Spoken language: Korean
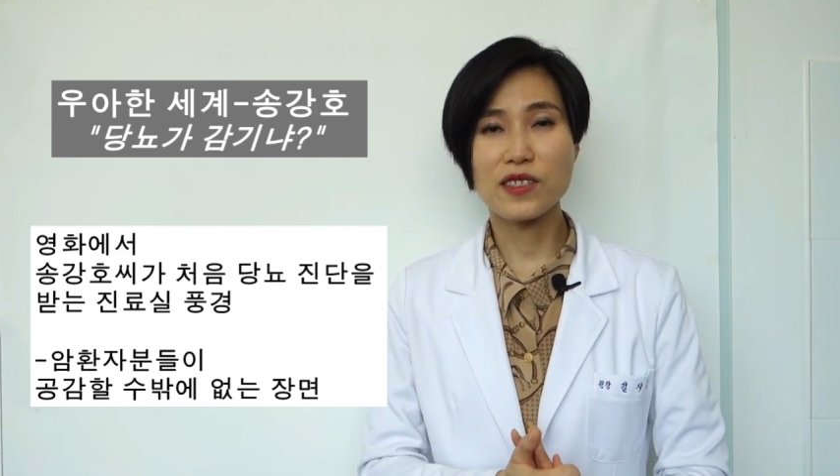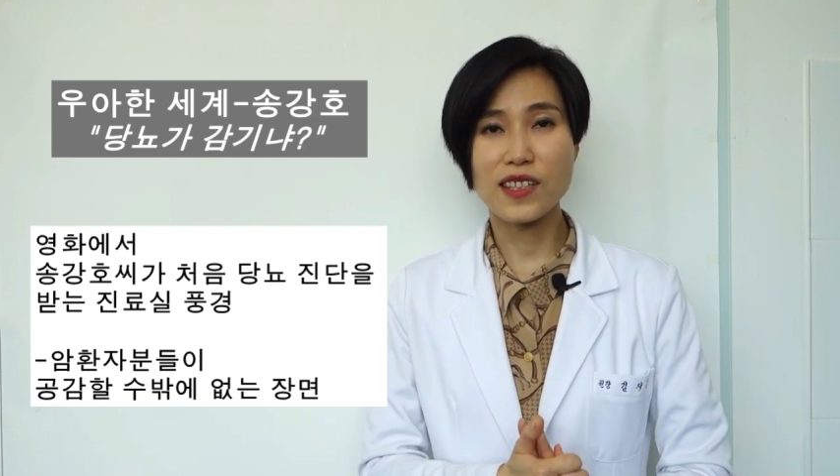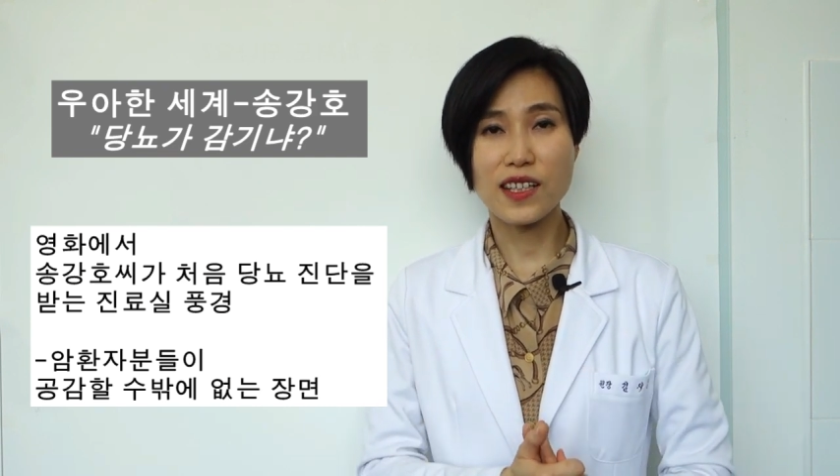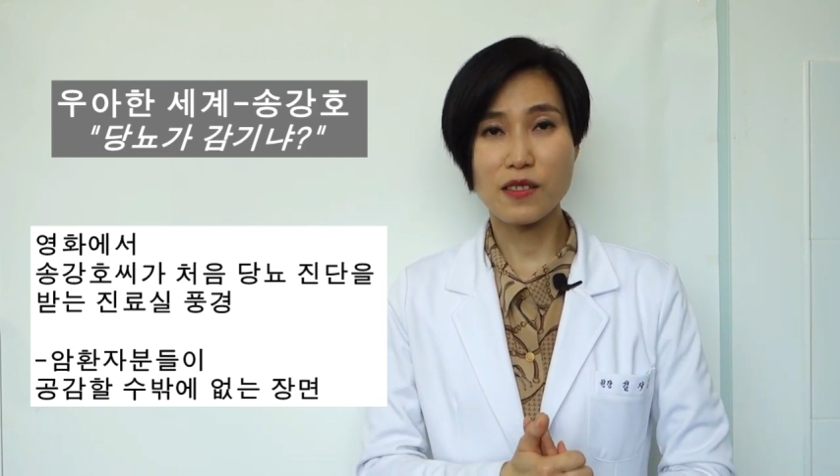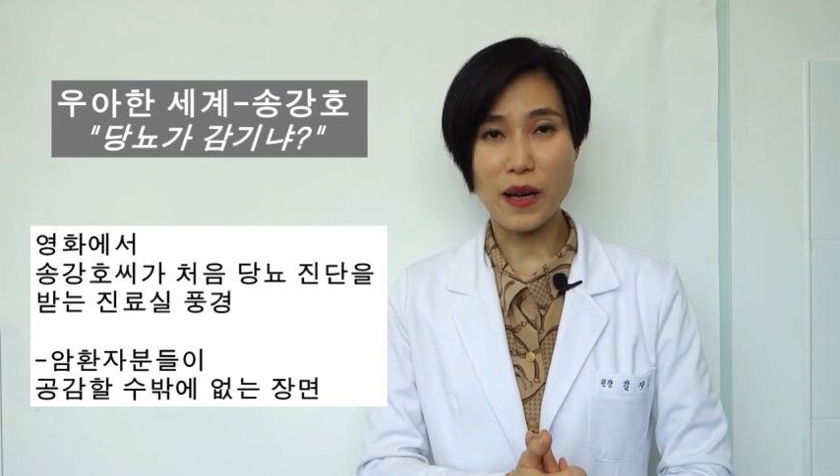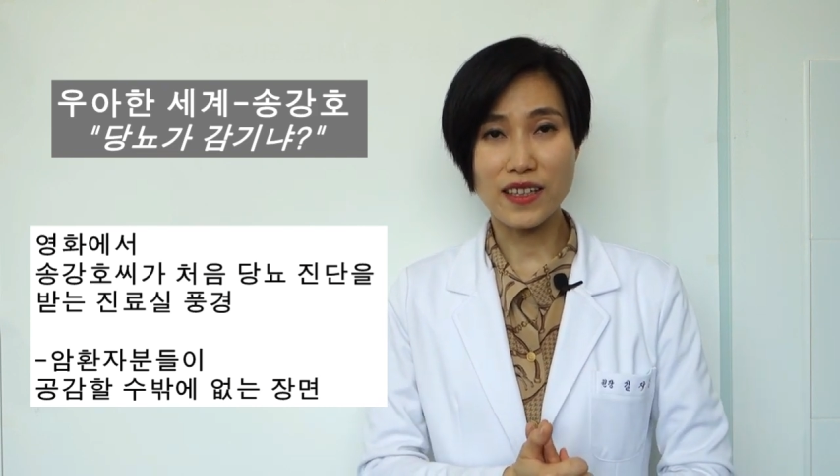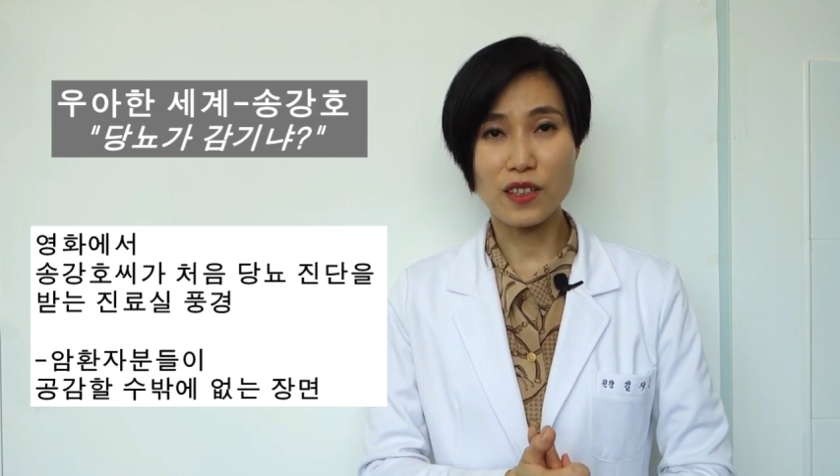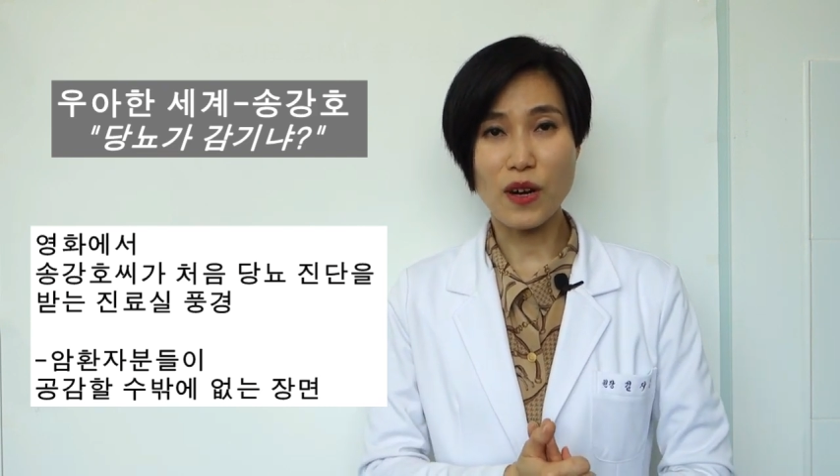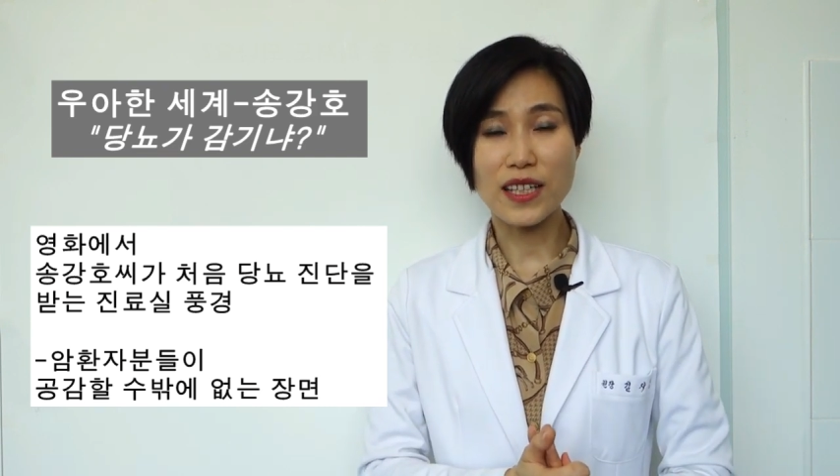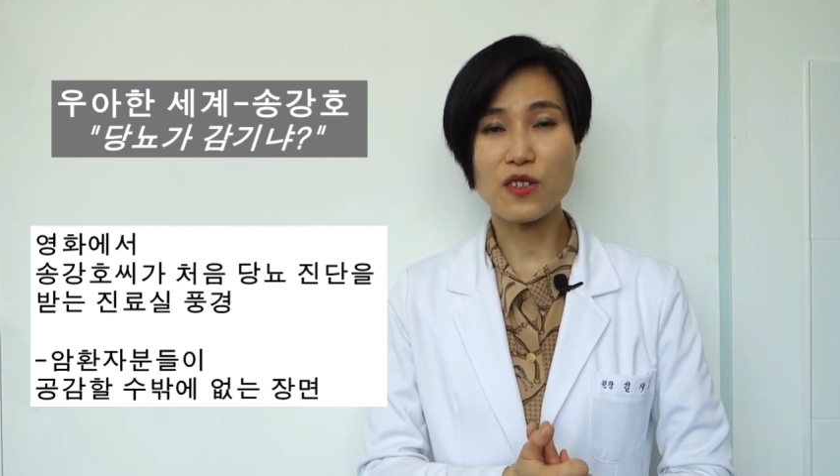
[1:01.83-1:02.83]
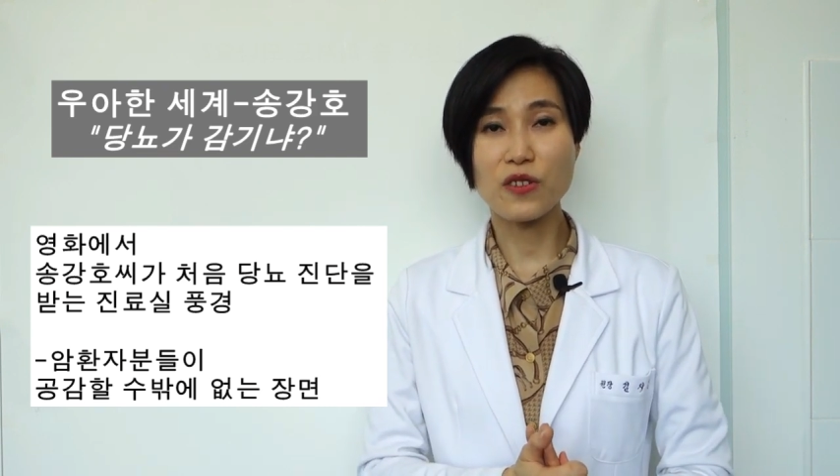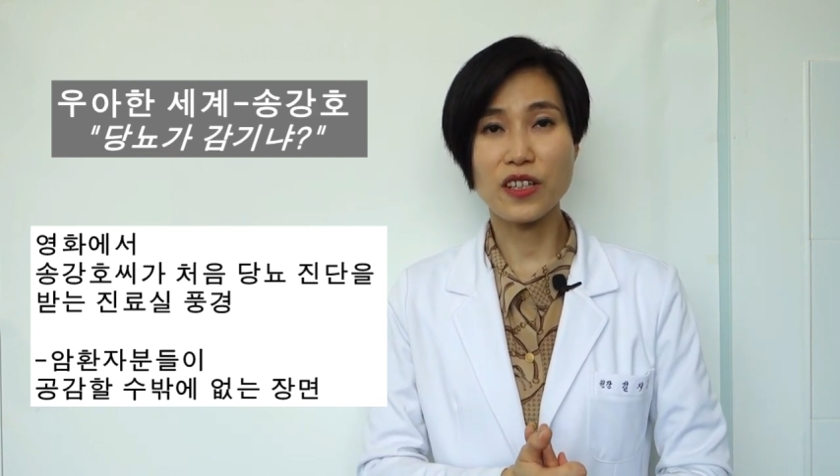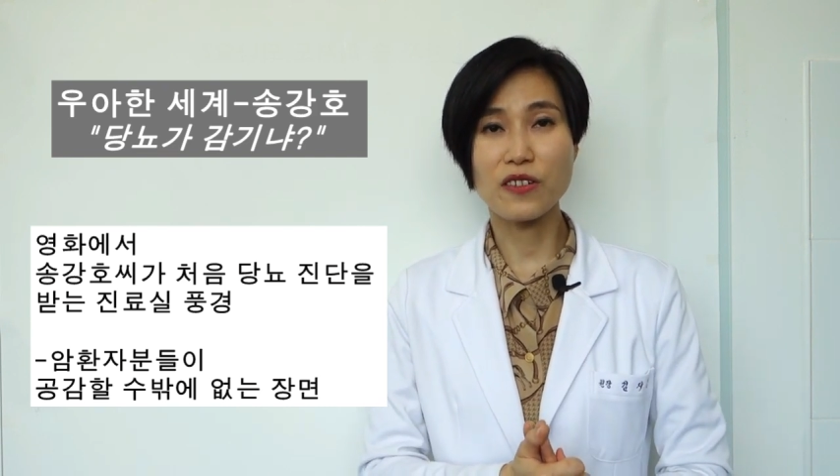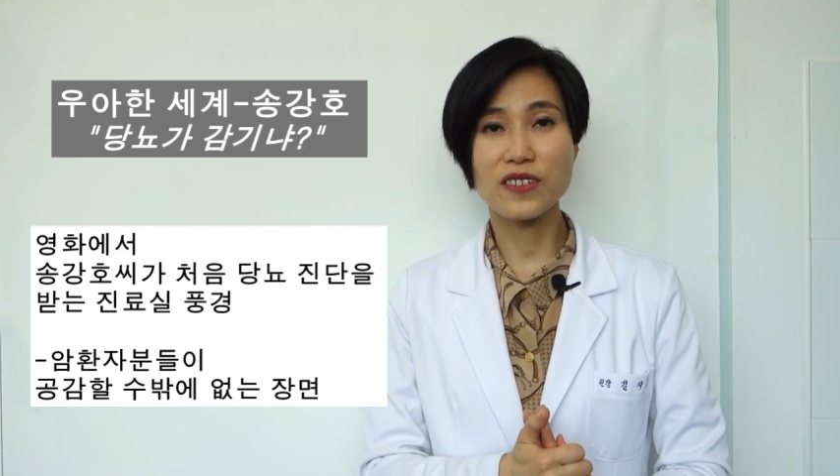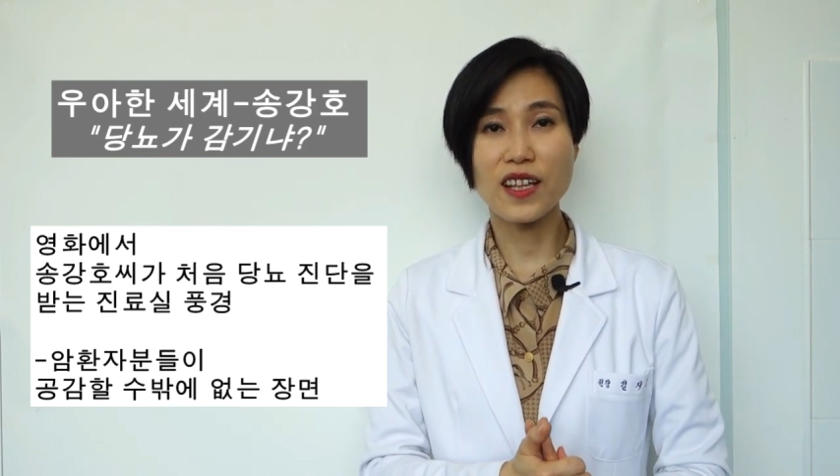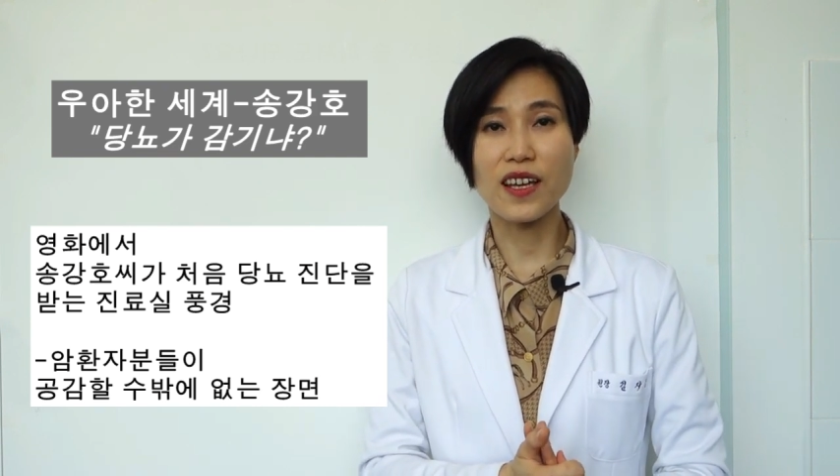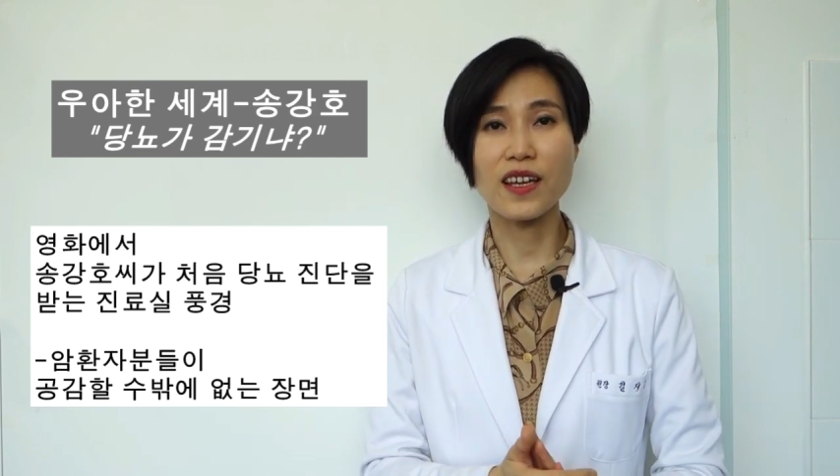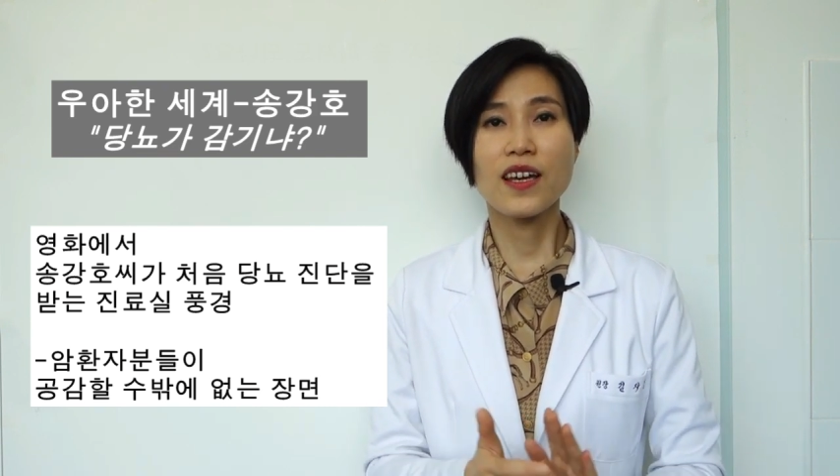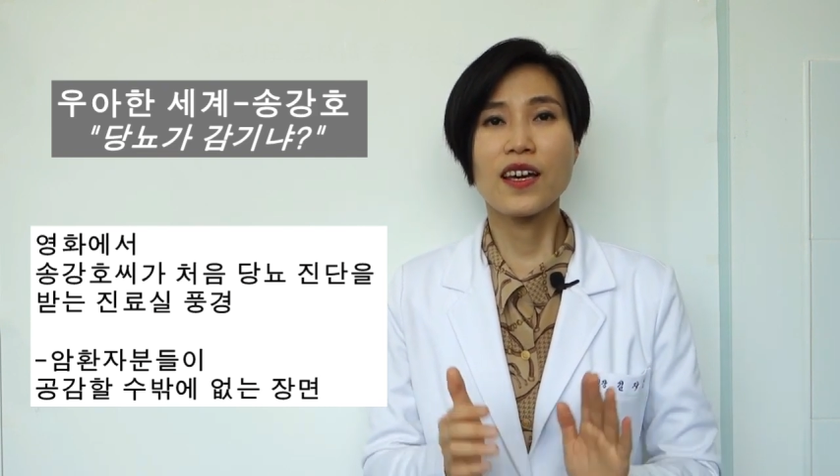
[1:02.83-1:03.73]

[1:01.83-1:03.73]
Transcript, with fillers: 진단을 받는 과정이에요. 근데